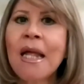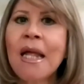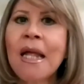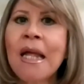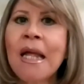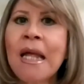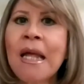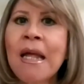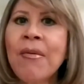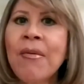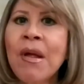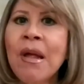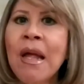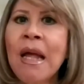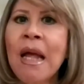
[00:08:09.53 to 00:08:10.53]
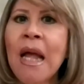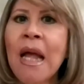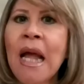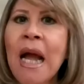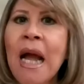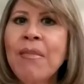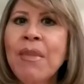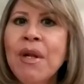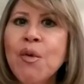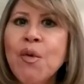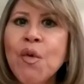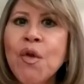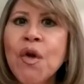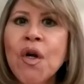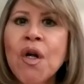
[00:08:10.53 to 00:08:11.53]
Eh, a
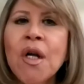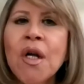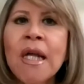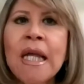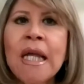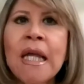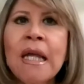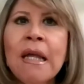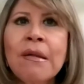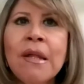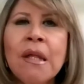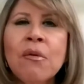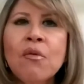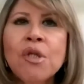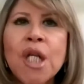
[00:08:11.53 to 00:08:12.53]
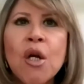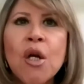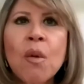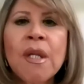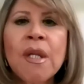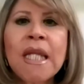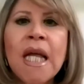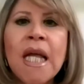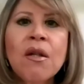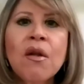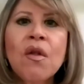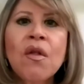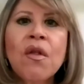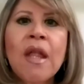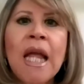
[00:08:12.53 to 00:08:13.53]
menudo eh, se escuchan comentarios